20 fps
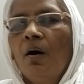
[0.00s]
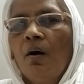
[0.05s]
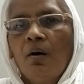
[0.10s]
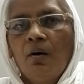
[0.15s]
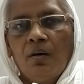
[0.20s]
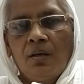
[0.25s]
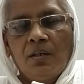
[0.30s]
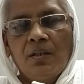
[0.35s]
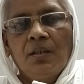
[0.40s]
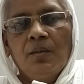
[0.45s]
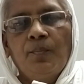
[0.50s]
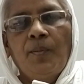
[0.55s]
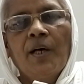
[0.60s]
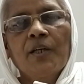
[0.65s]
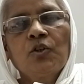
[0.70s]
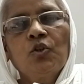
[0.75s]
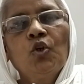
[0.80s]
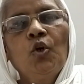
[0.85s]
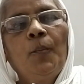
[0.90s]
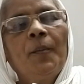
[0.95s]
और
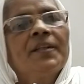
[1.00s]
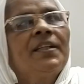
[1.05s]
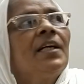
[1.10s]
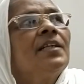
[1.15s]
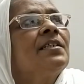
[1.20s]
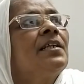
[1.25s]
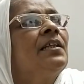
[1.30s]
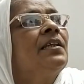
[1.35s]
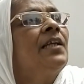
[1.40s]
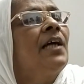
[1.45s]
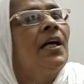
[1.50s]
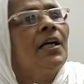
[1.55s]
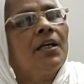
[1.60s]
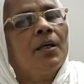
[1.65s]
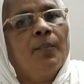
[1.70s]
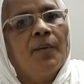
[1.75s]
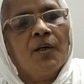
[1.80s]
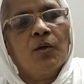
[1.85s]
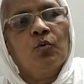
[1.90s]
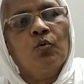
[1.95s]
भक्त को पता चलता है
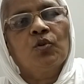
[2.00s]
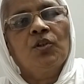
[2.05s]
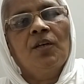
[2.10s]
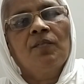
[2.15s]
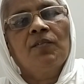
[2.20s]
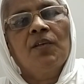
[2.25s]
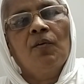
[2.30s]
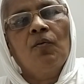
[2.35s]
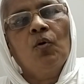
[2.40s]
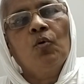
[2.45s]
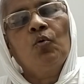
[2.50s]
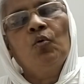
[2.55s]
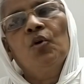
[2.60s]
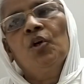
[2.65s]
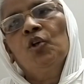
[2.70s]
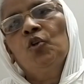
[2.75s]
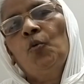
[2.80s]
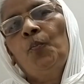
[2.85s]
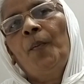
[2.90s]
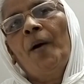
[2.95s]
कि मेरे गुरुदेव देवलोक हो
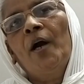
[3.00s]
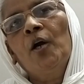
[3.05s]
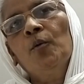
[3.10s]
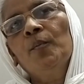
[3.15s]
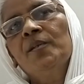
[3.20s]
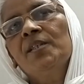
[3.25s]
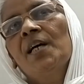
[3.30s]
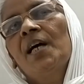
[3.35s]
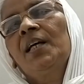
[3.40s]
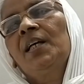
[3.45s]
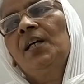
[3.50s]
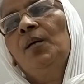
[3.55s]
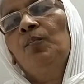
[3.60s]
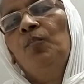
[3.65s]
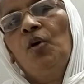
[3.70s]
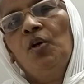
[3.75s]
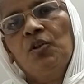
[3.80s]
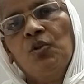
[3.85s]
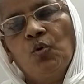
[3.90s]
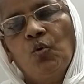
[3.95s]
गए तो पहाड़ों में जाके
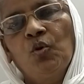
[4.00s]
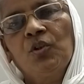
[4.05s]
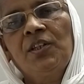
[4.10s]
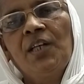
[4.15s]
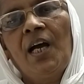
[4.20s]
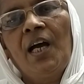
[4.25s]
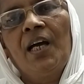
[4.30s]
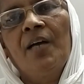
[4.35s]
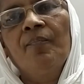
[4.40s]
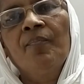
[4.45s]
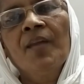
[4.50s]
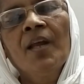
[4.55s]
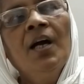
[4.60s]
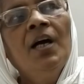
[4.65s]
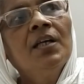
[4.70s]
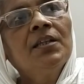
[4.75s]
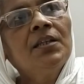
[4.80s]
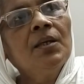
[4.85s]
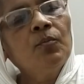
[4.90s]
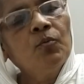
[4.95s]
बहुत रोता है
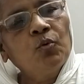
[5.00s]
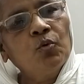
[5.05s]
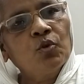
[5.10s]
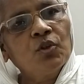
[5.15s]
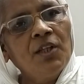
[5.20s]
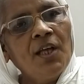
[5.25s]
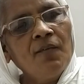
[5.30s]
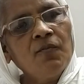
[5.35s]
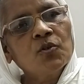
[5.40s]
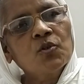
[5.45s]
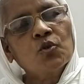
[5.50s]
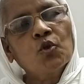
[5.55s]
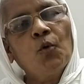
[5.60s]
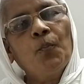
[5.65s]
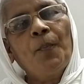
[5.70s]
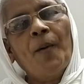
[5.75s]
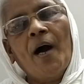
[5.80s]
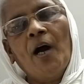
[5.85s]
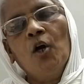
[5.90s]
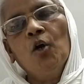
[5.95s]
तब गुरुदेव उसको
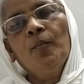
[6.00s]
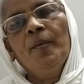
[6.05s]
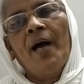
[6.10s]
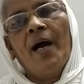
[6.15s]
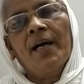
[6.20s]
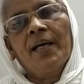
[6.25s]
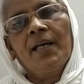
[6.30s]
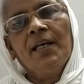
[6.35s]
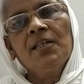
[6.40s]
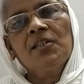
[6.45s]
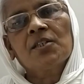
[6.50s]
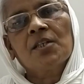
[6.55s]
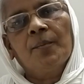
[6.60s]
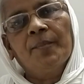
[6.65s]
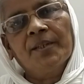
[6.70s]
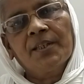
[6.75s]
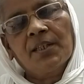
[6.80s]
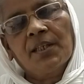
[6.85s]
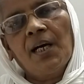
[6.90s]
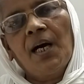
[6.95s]
पहाड़ों में आके
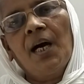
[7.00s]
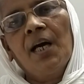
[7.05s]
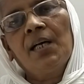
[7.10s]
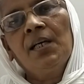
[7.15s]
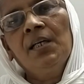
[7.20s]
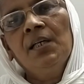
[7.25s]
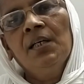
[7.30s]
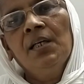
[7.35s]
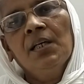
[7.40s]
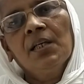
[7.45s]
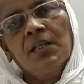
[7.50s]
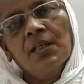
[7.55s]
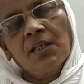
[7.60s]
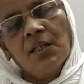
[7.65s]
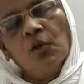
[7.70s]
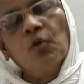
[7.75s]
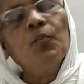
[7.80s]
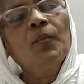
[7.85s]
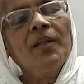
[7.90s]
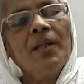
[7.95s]
चमत्कार
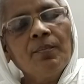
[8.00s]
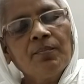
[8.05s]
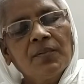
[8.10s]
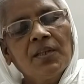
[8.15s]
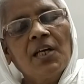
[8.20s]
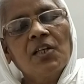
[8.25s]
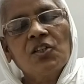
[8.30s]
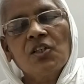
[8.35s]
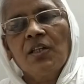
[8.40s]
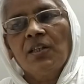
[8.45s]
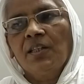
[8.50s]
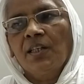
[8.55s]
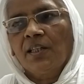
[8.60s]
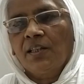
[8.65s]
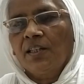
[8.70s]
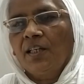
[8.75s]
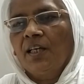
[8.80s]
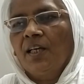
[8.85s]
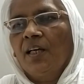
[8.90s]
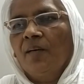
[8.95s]
के मतलब दर्शन
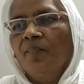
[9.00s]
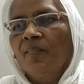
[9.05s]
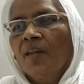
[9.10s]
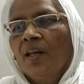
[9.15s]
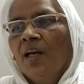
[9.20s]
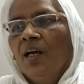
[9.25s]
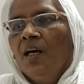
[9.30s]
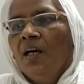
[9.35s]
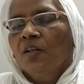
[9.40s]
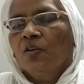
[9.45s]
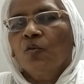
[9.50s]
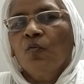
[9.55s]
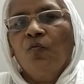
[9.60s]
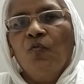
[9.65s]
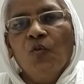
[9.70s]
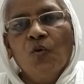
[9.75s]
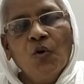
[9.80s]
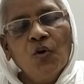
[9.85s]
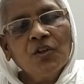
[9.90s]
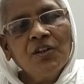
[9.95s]
देते हैं तो
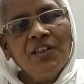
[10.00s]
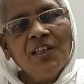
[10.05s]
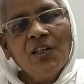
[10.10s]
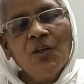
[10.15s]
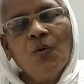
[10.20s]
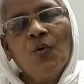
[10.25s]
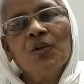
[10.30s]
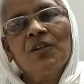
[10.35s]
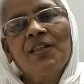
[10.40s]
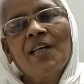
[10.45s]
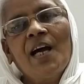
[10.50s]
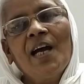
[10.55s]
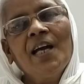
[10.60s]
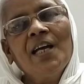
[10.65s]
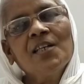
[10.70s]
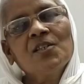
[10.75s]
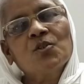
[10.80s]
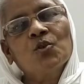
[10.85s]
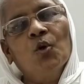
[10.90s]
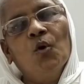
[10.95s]
वो दिन होता
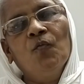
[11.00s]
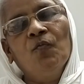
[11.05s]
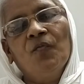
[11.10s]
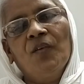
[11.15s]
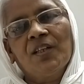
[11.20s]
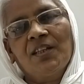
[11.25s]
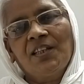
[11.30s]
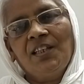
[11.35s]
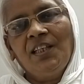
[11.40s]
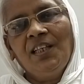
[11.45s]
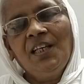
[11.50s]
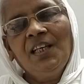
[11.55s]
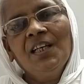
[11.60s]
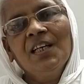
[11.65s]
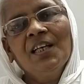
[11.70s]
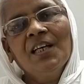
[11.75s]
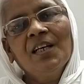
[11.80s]
है सोमवती